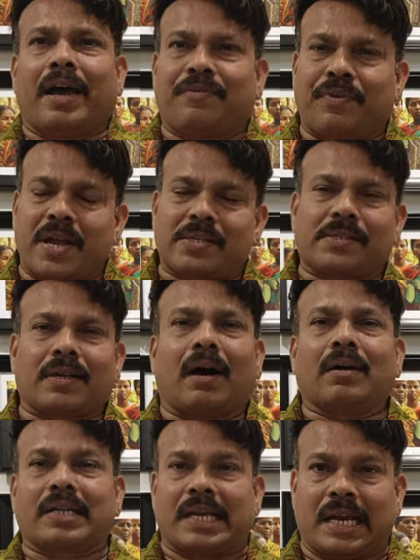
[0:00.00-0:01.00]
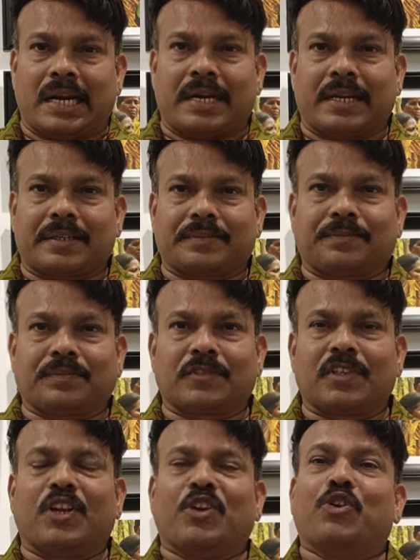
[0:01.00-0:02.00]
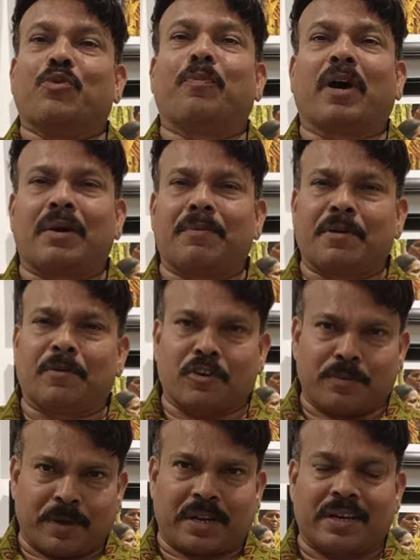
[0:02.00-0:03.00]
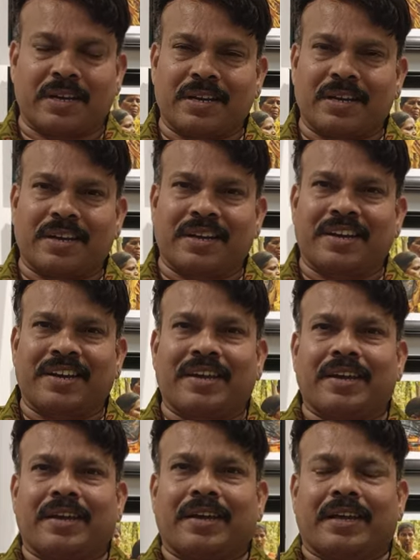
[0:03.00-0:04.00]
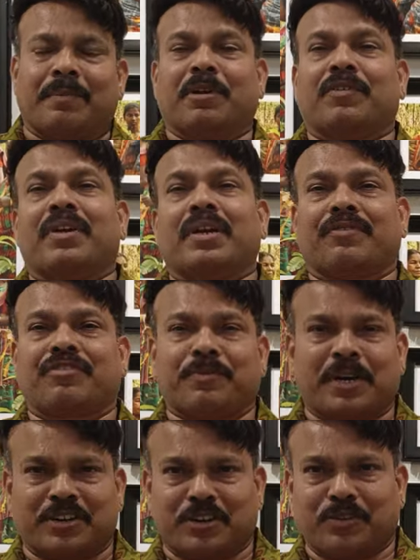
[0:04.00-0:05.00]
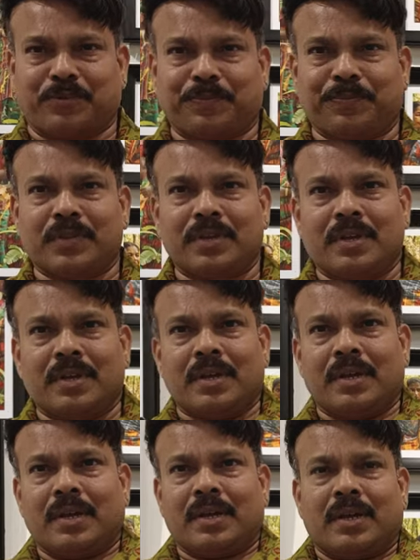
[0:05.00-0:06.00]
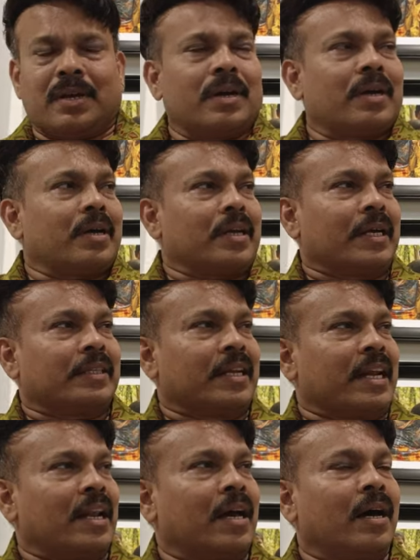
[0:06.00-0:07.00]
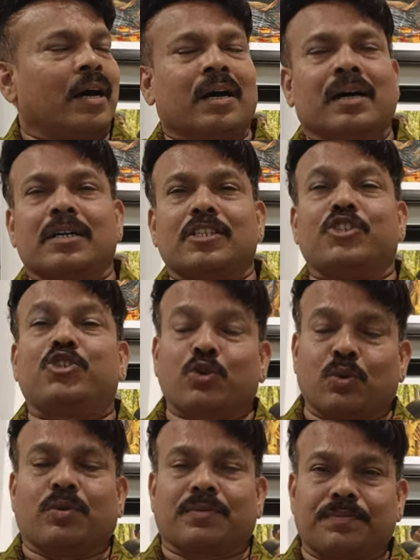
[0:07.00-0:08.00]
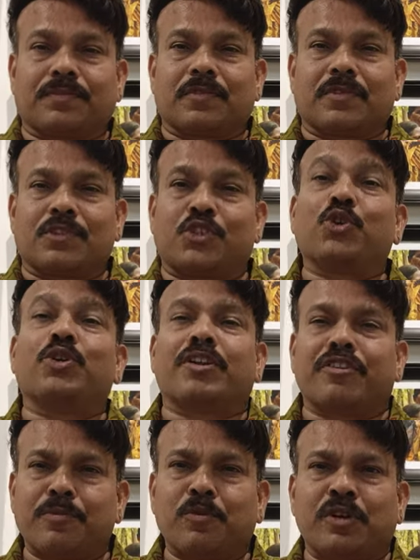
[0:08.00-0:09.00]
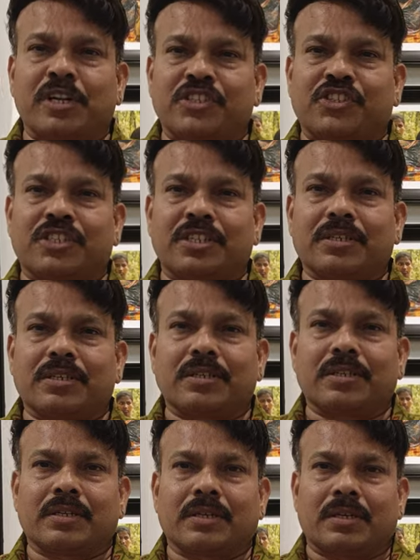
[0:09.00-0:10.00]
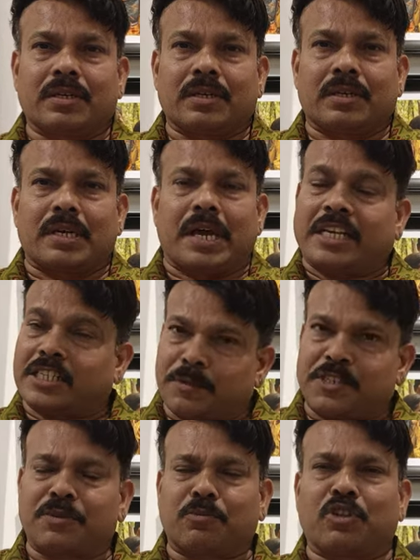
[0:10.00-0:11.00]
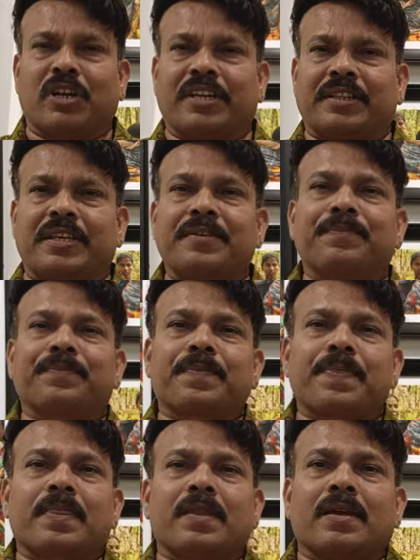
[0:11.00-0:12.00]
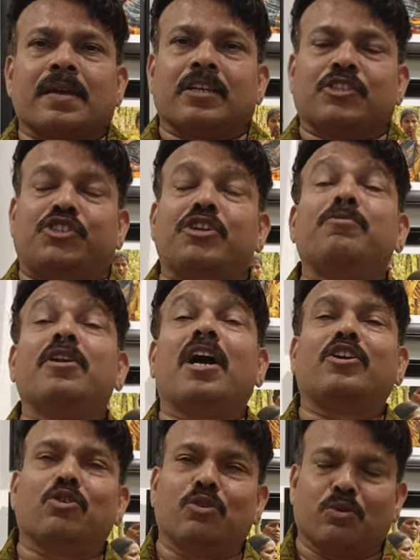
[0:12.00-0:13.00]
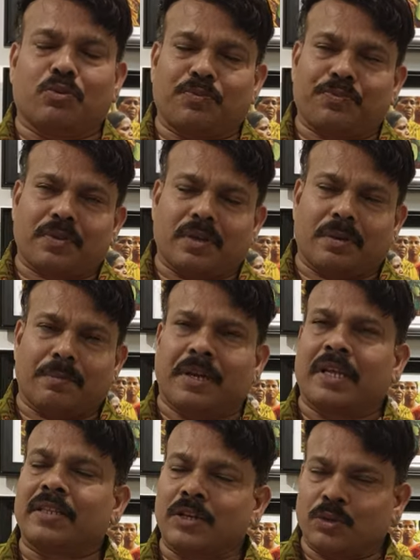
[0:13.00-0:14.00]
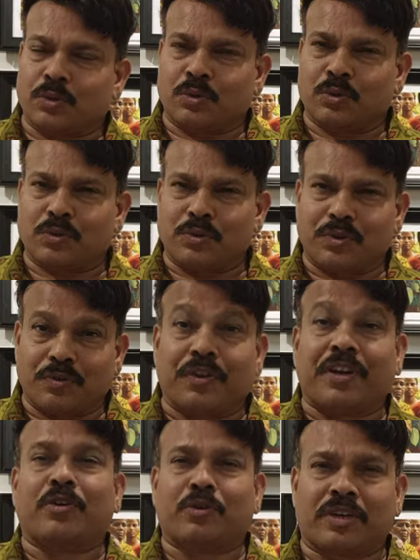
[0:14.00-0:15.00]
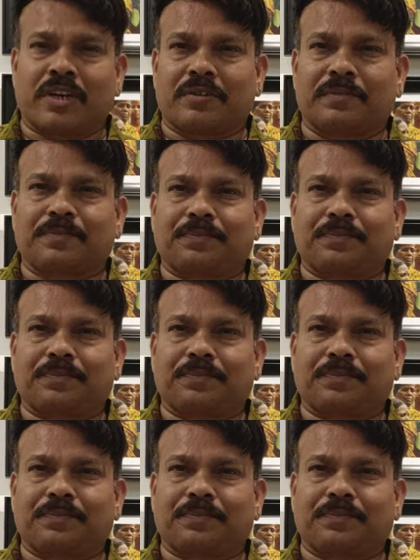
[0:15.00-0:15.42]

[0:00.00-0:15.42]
ఐఫాక్స్ ఆర్ట్ గ్యాలరీ న్యూ పార్లమెంట్ భవన్ పక్కన నెంబర్ వన్ రఫీ మార్గ్లో గత నెల జూన్ జూన్ ఇరవై మూడు నుంచి ఎగ్జిబిషన్ మొదలైంది జమునా టుడు మీరందరూ వినే ఉంటారు